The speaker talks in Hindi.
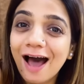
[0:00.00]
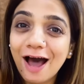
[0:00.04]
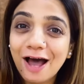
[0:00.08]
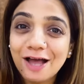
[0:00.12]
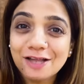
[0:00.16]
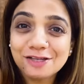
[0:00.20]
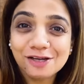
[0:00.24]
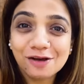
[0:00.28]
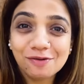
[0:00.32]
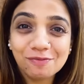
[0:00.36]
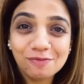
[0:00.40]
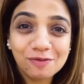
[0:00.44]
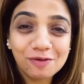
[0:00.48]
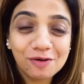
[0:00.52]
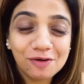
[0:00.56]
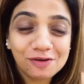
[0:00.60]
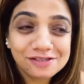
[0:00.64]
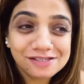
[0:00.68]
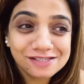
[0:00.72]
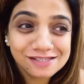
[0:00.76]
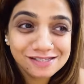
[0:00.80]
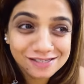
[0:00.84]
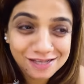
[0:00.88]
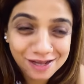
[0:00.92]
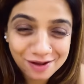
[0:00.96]
आज हम लोग
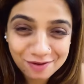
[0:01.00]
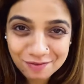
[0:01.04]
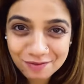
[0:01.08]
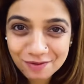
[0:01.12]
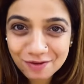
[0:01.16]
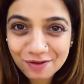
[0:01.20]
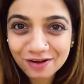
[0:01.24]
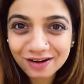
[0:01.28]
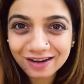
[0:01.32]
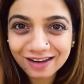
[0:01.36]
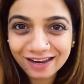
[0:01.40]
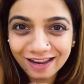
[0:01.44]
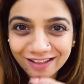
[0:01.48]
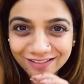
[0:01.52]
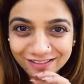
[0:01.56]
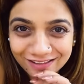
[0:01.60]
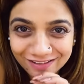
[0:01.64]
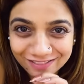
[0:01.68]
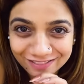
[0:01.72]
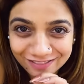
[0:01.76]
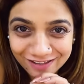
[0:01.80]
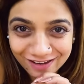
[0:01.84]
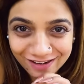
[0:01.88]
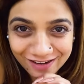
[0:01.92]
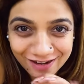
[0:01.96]
सब लोग लेट
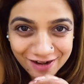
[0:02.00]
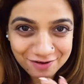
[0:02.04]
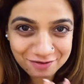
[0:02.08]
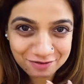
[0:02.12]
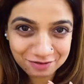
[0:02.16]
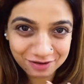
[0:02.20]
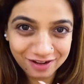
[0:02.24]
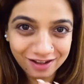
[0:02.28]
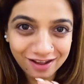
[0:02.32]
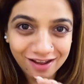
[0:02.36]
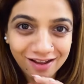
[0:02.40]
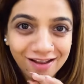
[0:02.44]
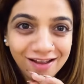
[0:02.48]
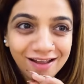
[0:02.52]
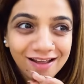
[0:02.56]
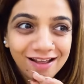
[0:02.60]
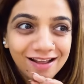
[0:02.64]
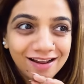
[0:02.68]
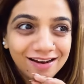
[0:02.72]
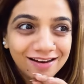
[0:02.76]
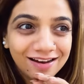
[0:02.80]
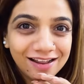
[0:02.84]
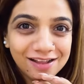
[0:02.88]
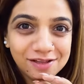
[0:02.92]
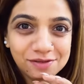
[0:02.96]
इतना लेट उठे हैं
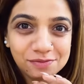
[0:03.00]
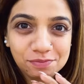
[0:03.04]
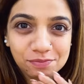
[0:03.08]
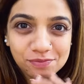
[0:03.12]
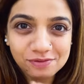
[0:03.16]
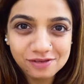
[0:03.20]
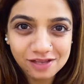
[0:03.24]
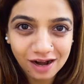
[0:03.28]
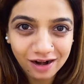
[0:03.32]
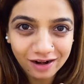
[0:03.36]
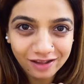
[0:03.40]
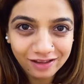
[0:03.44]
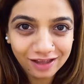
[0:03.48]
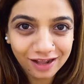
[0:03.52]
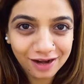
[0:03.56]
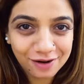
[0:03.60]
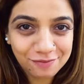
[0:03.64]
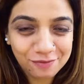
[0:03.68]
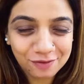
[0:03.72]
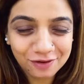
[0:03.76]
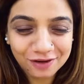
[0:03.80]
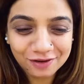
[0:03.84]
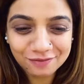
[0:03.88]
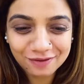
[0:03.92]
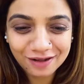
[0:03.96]
लाइक साढ़े
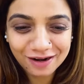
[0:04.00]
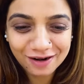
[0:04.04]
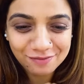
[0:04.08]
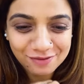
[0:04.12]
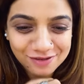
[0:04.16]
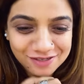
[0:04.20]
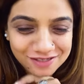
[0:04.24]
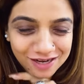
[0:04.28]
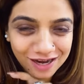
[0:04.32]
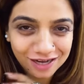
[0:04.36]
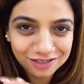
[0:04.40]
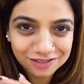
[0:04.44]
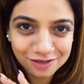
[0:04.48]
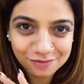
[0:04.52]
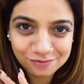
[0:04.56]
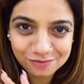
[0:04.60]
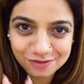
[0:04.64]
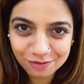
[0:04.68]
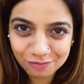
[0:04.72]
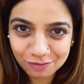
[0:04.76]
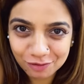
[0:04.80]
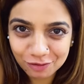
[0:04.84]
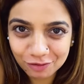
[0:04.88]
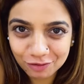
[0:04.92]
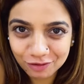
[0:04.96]
ग्यारह पौने बारह बजे आज हम
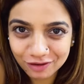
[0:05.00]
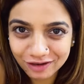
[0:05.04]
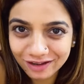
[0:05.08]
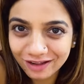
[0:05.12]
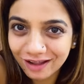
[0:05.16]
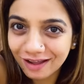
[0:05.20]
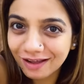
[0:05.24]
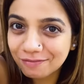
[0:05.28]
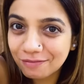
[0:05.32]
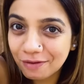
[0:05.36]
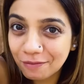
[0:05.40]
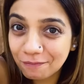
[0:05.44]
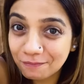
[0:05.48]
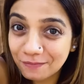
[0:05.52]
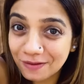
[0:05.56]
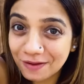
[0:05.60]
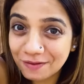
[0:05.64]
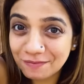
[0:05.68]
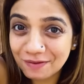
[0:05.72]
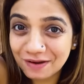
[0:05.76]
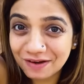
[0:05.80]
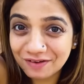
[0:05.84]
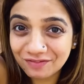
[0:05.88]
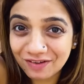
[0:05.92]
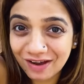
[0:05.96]
सब लोग उठे हैं मम्मी
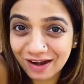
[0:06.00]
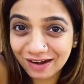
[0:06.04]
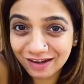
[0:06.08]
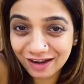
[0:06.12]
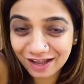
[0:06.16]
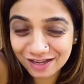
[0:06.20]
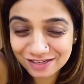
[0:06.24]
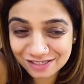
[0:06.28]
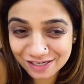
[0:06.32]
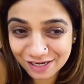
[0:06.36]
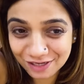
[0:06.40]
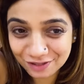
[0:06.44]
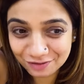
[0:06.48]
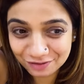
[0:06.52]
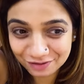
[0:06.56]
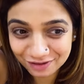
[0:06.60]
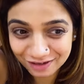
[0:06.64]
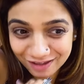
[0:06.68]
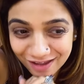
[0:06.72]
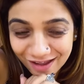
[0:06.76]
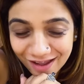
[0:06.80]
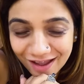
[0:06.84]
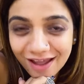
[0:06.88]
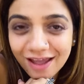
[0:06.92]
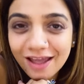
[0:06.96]
भी इनफैक्ट आज लेट
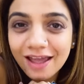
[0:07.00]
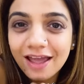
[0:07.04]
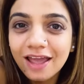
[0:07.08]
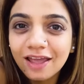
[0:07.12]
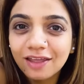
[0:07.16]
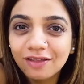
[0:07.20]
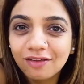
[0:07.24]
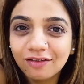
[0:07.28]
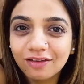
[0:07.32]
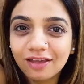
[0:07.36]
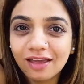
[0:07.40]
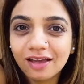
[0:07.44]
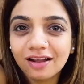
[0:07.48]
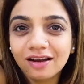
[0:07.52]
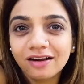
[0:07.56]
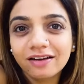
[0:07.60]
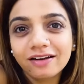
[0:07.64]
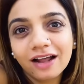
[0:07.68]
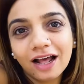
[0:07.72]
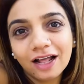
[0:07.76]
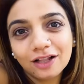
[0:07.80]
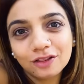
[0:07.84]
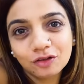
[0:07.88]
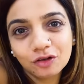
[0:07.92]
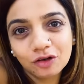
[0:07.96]
उठी है क्योंकि कल
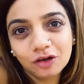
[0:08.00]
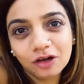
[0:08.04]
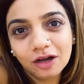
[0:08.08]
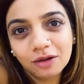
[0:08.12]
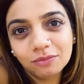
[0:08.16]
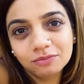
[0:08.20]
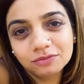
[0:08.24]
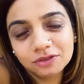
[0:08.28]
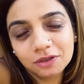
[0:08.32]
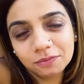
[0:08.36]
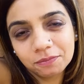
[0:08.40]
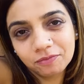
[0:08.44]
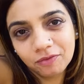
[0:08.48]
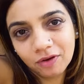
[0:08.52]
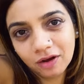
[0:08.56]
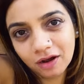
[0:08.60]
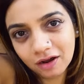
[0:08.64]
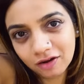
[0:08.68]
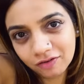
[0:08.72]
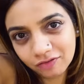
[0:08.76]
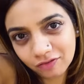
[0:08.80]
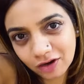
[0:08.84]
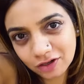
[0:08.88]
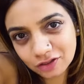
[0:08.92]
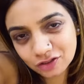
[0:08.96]
रात को हम जब
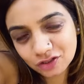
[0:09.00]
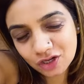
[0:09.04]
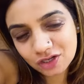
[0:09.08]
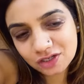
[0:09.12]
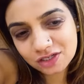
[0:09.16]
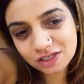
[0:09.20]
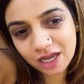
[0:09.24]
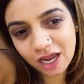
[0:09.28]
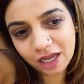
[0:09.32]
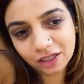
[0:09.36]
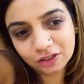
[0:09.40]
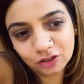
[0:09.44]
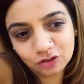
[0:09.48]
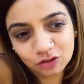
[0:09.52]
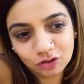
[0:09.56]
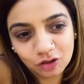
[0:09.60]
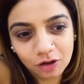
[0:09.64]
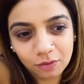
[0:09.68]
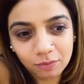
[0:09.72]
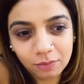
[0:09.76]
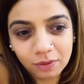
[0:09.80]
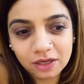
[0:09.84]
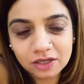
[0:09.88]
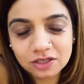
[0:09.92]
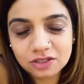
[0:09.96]
फंक्शन से आए थे तो
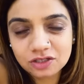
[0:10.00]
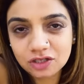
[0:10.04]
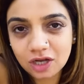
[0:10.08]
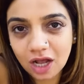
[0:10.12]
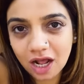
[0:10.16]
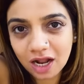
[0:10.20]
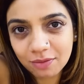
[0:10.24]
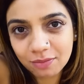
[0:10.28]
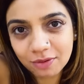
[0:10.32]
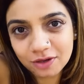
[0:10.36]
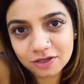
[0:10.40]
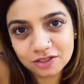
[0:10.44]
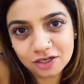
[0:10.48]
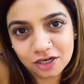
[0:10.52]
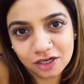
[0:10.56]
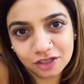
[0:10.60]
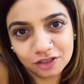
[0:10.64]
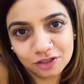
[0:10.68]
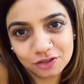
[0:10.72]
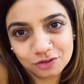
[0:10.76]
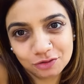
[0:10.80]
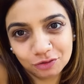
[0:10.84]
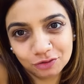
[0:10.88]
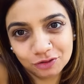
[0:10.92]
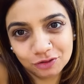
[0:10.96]
हमें चार बज गए
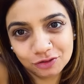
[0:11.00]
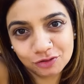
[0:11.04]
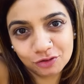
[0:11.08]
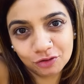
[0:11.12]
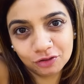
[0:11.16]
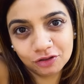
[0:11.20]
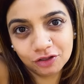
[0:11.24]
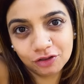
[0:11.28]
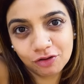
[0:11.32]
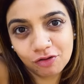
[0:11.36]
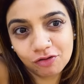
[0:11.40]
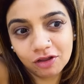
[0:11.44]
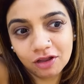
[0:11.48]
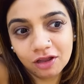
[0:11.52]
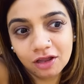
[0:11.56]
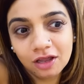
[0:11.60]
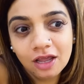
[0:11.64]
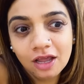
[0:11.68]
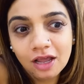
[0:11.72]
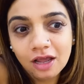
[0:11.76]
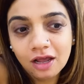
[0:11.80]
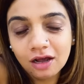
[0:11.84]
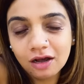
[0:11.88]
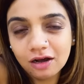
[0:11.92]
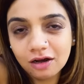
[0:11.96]
थे सोते सोते क्योंकि
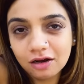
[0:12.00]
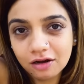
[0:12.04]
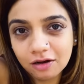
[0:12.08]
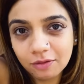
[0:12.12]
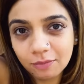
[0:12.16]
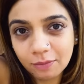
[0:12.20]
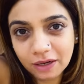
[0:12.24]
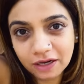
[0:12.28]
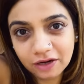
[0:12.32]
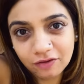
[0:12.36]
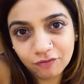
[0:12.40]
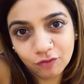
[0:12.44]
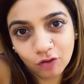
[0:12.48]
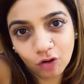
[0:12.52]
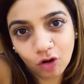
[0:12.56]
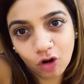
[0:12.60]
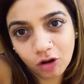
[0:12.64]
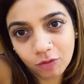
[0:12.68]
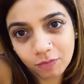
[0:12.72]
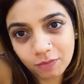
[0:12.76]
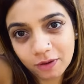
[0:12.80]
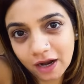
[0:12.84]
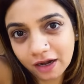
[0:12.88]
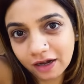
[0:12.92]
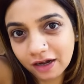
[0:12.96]
आ, मैंने
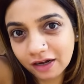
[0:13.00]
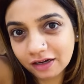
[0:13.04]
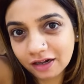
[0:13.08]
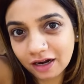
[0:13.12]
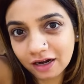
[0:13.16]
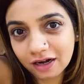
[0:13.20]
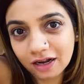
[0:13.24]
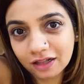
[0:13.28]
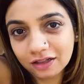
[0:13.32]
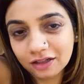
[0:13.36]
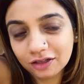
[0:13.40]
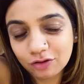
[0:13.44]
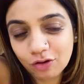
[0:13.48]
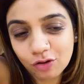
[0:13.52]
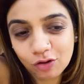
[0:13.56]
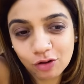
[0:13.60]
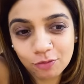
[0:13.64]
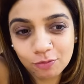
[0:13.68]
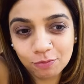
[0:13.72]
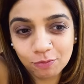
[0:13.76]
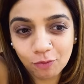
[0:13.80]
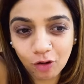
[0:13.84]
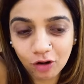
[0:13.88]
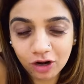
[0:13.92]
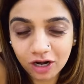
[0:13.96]
ब्लॉग भी एडिट करना था क्योंकि
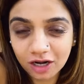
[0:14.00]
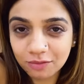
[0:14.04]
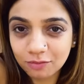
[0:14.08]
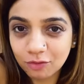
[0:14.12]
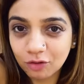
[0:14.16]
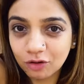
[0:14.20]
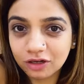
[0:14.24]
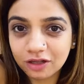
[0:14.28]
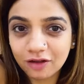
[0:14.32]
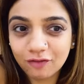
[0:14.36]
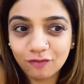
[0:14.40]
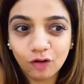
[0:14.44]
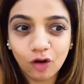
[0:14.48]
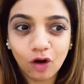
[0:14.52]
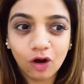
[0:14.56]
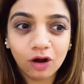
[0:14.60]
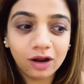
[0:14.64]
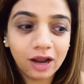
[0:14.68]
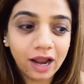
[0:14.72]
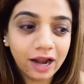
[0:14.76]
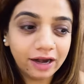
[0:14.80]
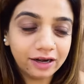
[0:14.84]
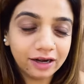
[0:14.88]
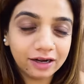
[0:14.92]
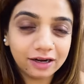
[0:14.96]
मॉर्निंग में उठ के ब्लॉग
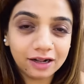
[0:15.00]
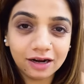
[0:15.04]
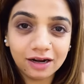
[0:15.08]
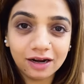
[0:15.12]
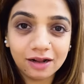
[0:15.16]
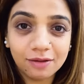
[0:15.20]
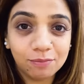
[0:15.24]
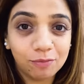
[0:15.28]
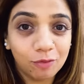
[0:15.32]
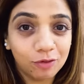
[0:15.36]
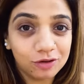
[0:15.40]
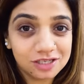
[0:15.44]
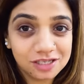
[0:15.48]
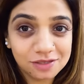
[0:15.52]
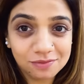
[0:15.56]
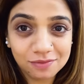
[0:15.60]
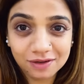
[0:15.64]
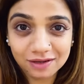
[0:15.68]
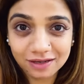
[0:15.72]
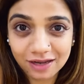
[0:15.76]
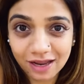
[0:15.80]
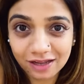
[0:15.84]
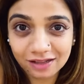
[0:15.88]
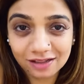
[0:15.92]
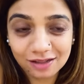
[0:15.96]
एडिट करना
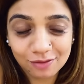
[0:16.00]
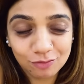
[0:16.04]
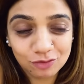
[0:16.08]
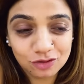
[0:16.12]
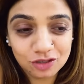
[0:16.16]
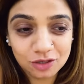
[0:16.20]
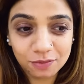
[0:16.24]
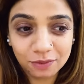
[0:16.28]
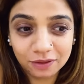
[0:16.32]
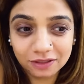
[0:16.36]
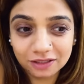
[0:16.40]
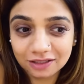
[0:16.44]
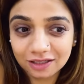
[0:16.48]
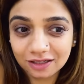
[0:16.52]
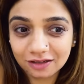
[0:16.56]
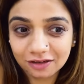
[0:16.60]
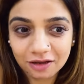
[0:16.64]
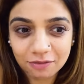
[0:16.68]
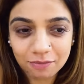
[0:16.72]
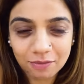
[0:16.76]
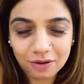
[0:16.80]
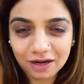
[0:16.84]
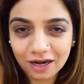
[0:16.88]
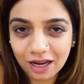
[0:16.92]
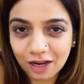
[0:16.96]
पॉसिबल नहीं था मुझे पता था
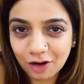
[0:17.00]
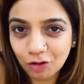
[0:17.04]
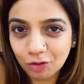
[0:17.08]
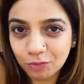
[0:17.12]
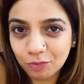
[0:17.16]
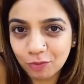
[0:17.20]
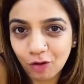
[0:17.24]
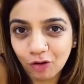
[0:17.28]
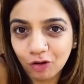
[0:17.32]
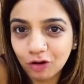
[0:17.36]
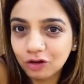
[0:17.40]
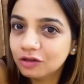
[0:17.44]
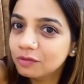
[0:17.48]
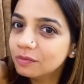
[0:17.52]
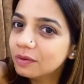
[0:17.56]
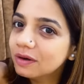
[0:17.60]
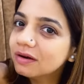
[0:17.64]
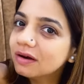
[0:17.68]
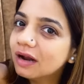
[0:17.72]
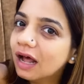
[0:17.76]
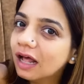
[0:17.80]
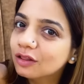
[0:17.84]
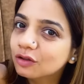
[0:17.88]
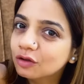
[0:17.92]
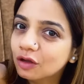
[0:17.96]
कि मैं नहीं उठ पाऊंगी तो
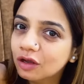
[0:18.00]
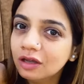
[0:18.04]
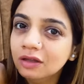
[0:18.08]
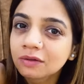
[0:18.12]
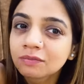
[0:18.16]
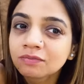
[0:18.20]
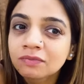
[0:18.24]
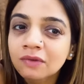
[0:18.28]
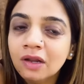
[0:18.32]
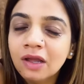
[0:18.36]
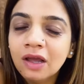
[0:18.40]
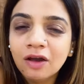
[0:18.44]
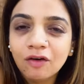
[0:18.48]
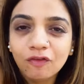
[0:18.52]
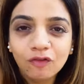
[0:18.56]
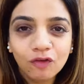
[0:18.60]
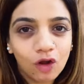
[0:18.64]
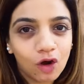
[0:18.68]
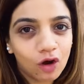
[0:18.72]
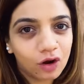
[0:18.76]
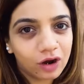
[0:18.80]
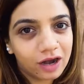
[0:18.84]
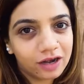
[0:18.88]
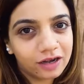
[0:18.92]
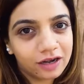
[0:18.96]
मैंने रात को ही
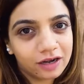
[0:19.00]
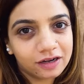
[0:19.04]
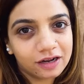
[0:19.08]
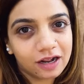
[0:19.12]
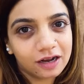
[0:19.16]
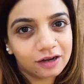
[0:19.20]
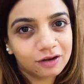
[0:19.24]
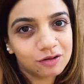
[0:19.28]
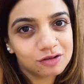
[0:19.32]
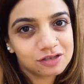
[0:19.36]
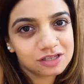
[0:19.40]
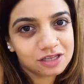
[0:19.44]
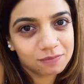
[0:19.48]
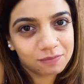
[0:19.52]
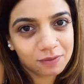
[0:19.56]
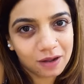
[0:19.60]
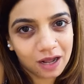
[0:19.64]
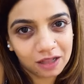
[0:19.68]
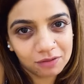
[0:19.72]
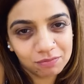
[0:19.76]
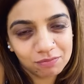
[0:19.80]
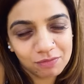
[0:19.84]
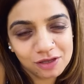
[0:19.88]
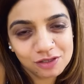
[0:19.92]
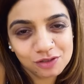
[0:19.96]
ब्लॉग एडिट करके उसके
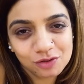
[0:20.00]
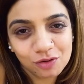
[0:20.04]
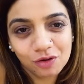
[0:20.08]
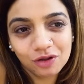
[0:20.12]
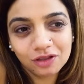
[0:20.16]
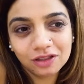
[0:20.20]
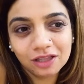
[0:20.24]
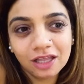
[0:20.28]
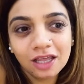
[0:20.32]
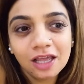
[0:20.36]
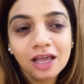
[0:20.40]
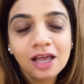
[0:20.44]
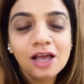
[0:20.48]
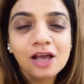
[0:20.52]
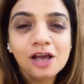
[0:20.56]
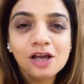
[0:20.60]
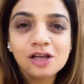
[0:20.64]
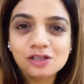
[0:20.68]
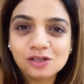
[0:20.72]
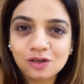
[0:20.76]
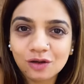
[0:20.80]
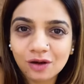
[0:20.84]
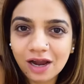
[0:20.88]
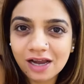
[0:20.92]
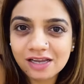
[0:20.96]
बाद मैं सोई थी
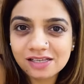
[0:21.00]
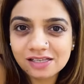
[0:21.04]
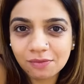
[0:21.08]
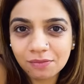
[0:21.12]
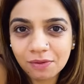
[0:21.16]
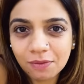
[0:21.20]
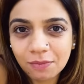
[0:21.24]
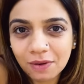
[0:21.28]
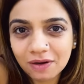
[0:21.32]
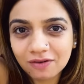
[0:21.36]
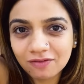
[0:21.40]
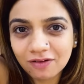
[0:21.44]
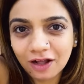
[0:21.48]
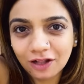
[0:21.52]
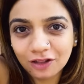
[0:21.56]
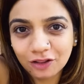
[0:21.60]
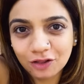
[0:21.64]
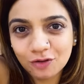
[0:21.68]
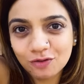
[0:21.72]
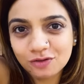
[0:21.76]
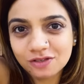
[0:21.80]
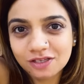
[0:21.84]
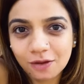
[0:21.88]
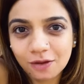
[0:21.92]
सो so गाइज अभी मिलवाती हूँ